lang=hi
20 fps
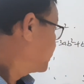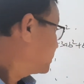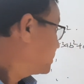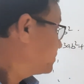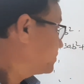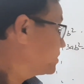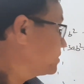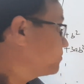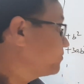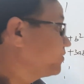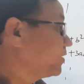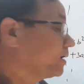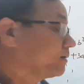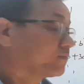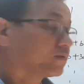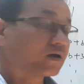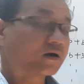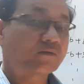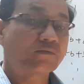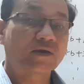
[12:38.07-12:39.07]
ये मैंने फाइव
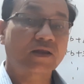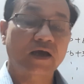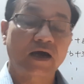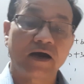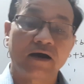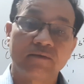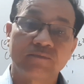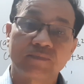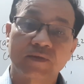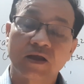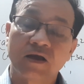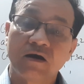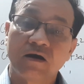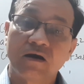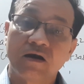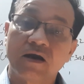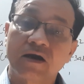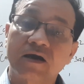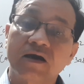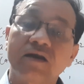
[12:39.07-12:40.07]
तक बताया
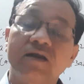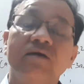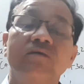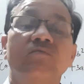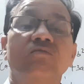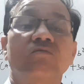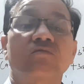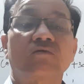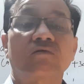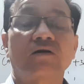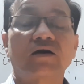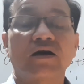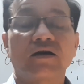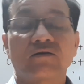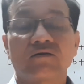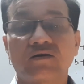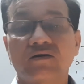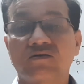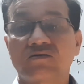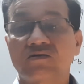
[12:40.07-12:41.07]
लेकिन ये
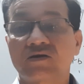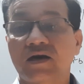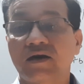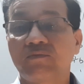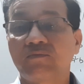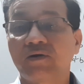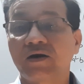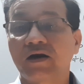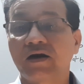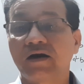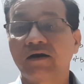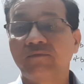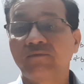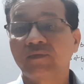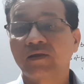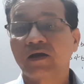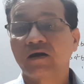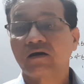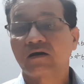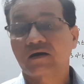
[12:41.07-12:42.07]
किस टाइप का है
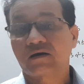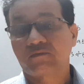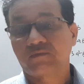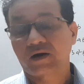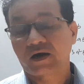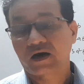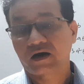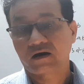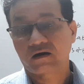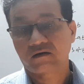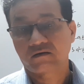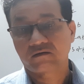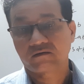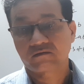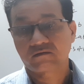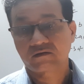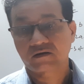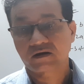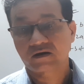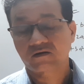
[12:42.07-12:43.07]
कि बड़ा
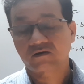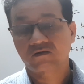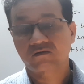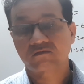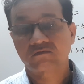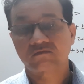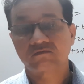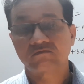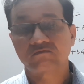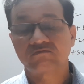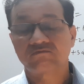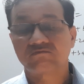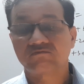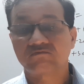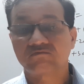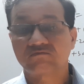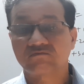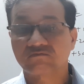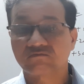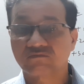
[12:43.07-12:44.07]
एक,
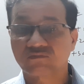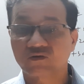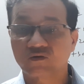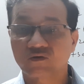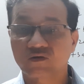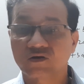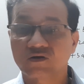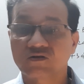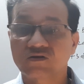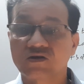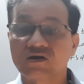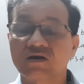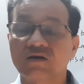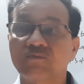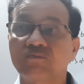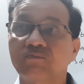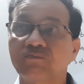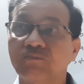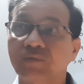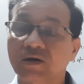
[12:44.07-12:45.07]
हम्म, किसी
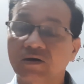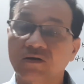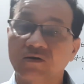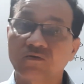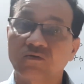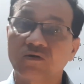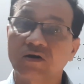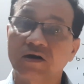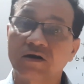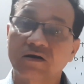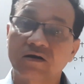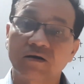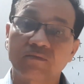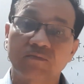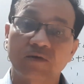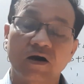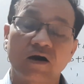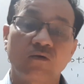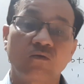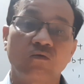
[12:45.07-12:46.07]
पर्टिकुलर टर्म
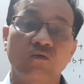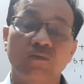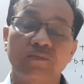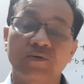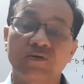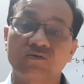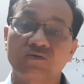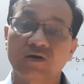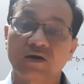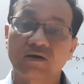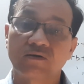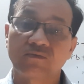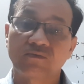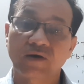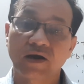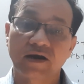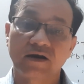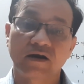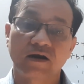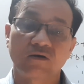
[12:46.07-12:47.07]
का कॉपी सेल
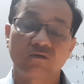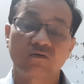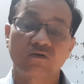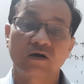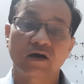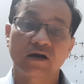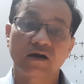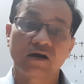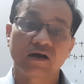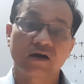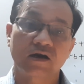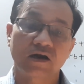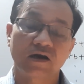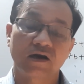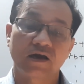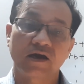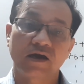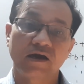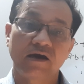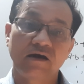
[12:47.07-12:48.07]
फाइंड आउट करने के
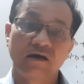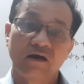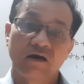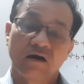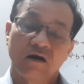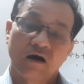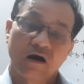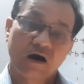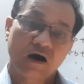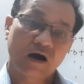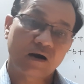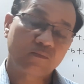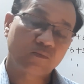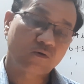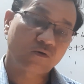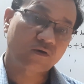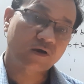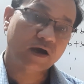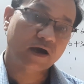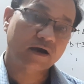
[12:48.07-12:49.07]
लिए
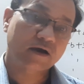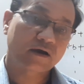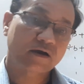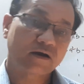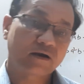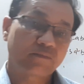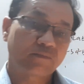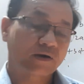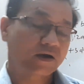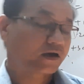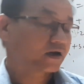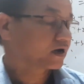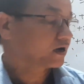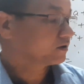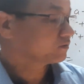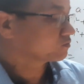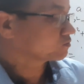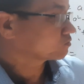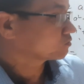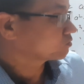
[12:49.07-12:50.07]
आपको क्या करना पड़ेगा
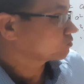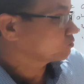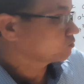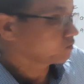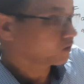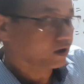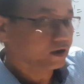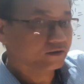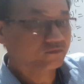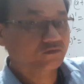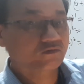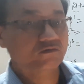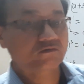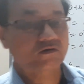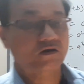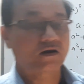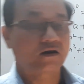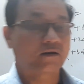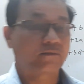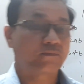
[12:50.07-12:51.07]
शुरुआत से
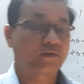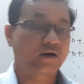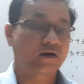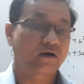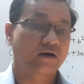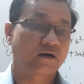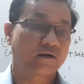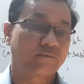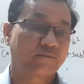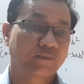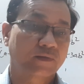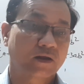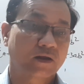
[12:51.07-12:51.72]
चलना पड़ेगा